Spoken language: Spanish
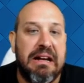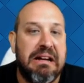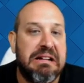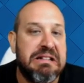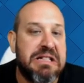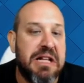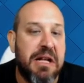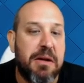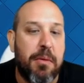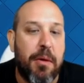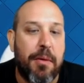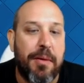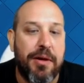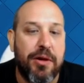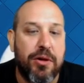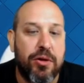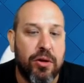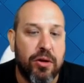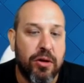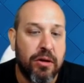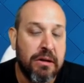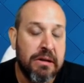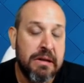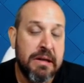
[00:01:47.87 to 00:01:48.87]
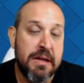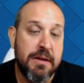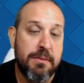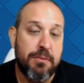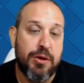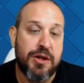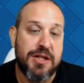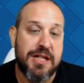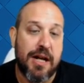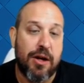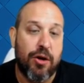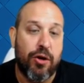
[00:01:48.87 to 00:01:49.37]
Hasta el momento,
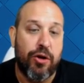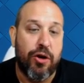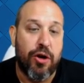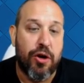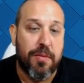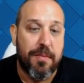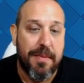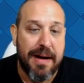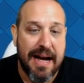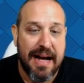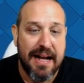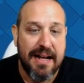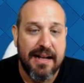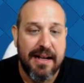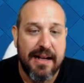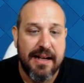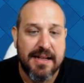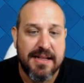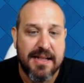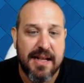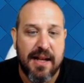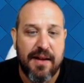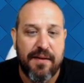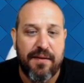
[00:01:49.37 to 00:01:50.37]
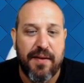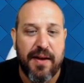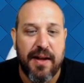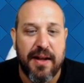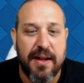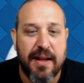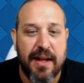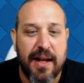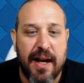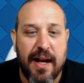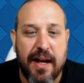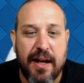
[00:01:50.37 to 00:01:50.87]
pues algo normal. Él se
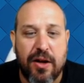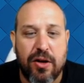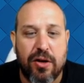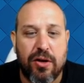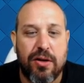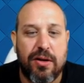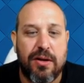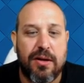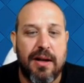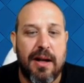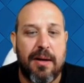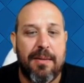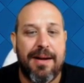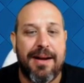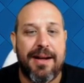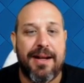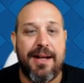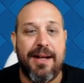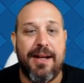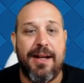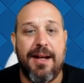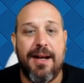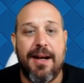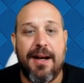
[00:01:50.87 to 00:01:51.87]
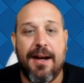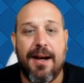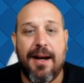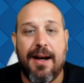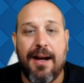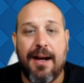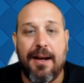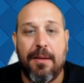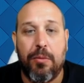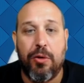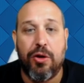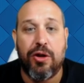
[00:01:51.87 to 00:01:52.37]
defiende ahí con la Valquiria
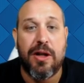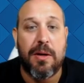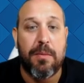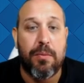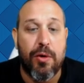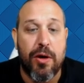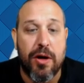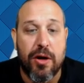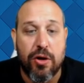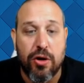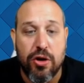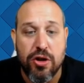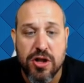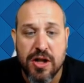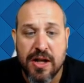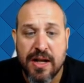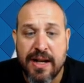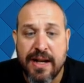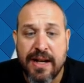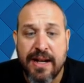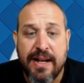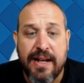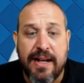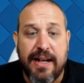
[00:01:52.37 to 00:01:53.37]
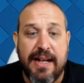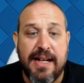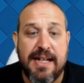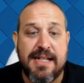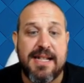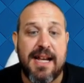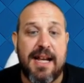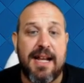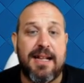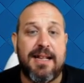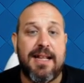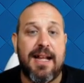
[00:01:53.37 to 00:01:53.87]
al Montapuercos y
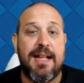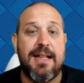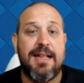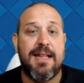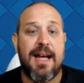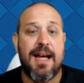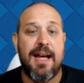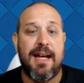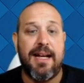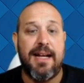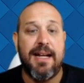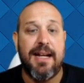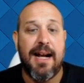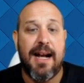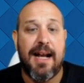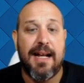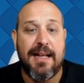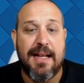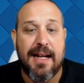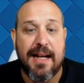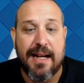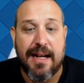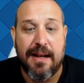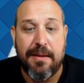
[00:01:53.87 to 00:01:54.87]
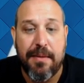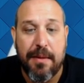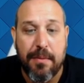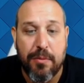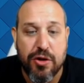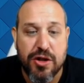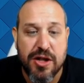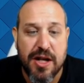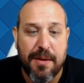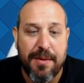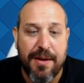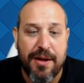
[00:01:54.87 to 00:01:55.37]
se intenta ir al ataque.
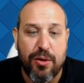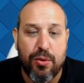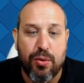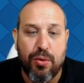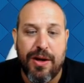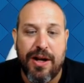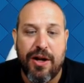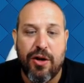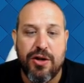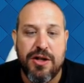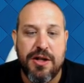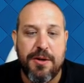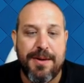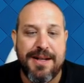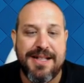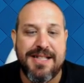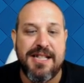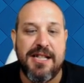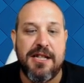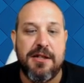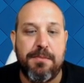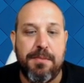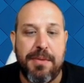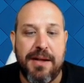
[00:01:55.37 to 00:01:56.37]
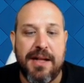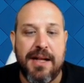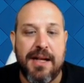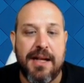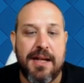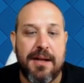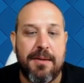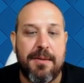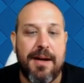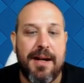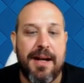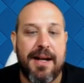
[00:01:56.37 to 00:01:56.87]
Vemos que Aventurero lleva Chispita,
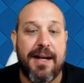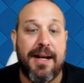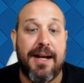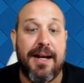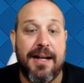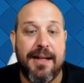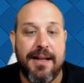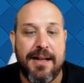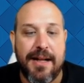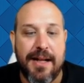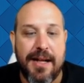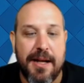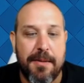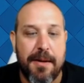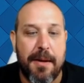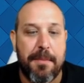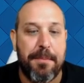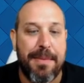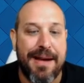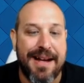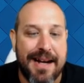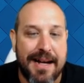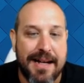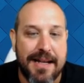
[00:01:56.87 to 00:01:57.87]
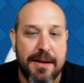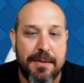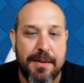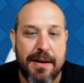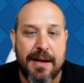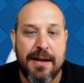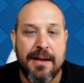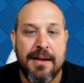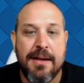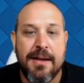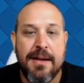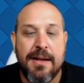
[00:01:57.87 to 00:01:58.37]
lleva al Gigante, lleva Peca,
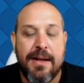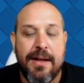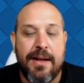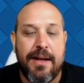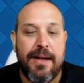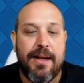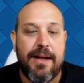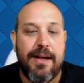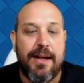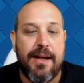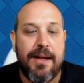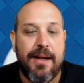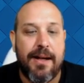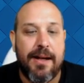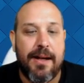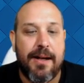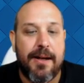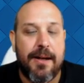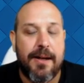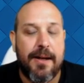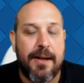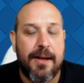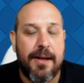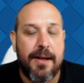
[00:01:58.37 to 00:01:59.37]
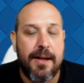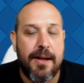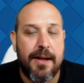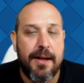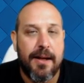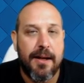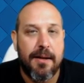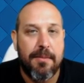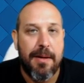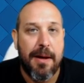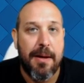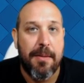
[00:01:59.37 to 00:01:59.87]
lleva eh,
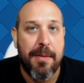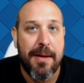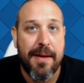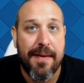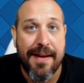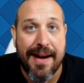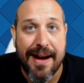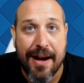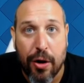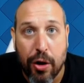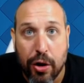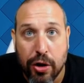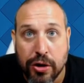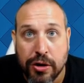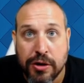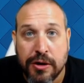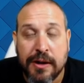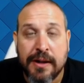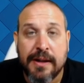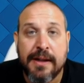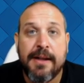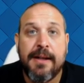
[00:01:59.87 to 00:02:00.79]
el Baby Dragón.